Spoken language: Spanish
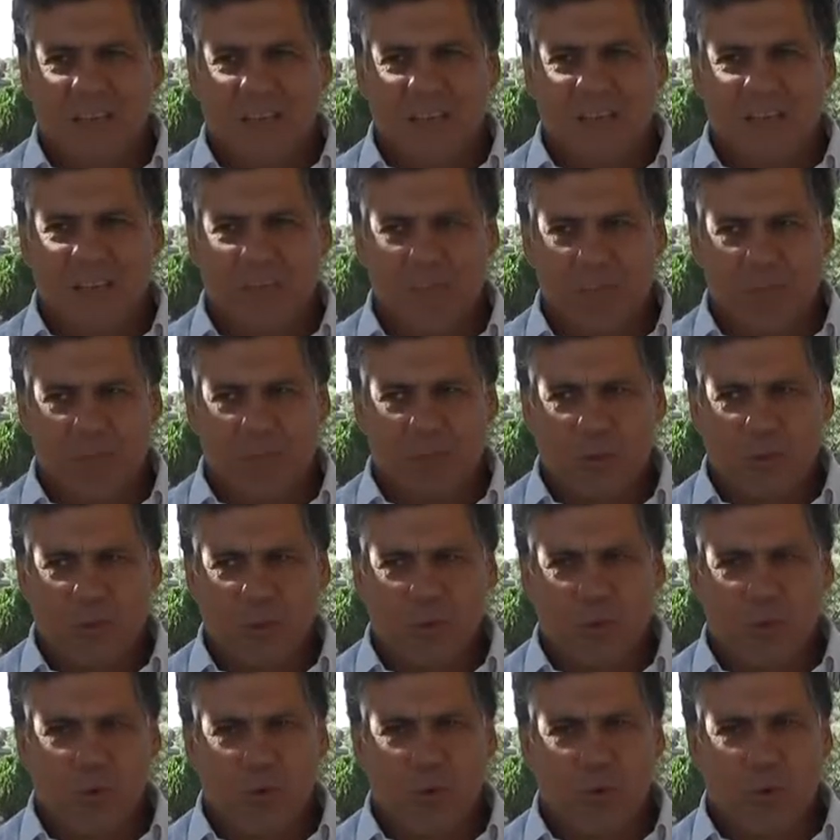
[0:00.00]
em,
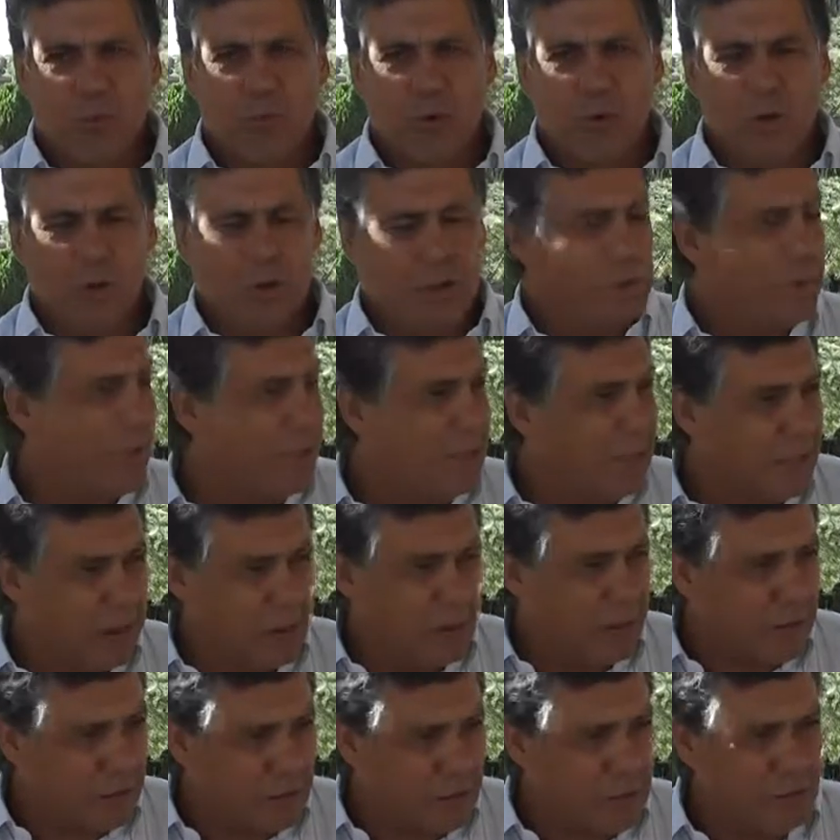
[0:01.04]
un número de 20
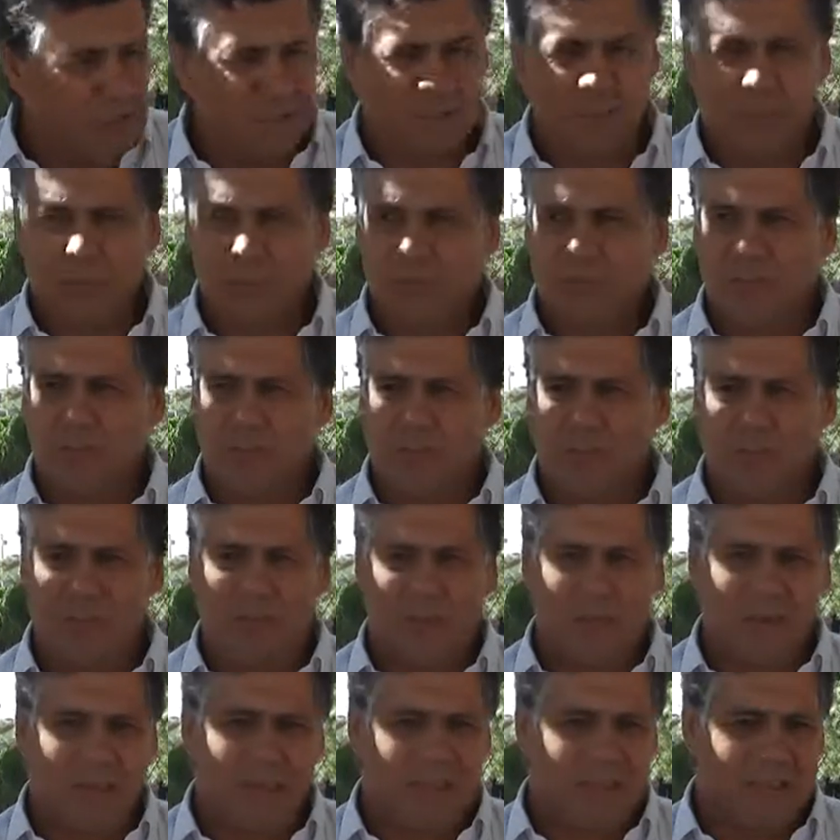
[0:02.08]
conexiones
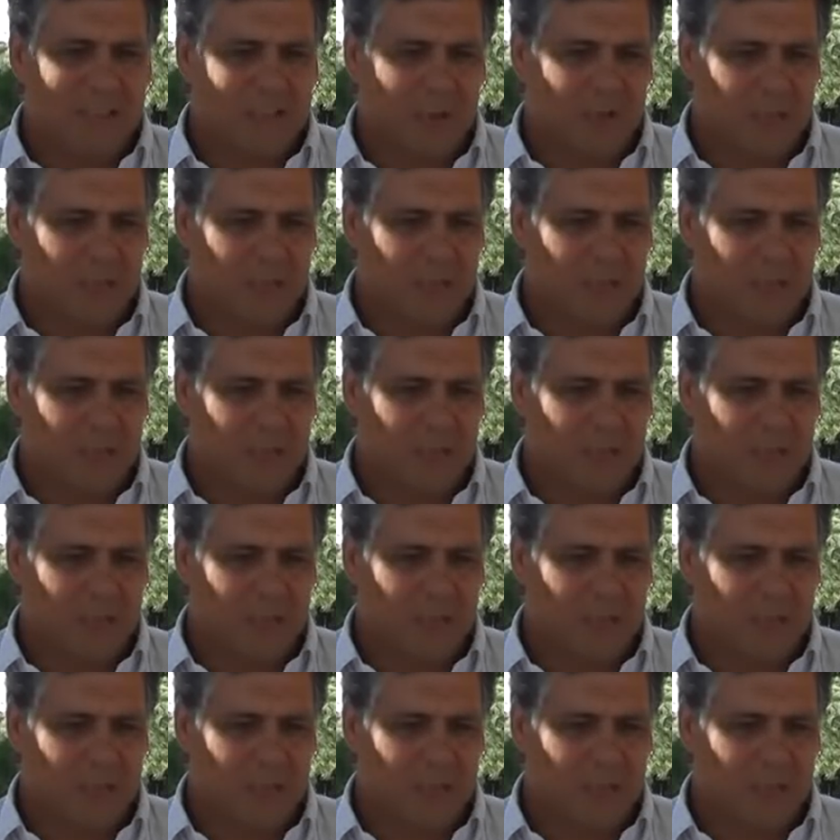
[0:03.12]
aproximadamente,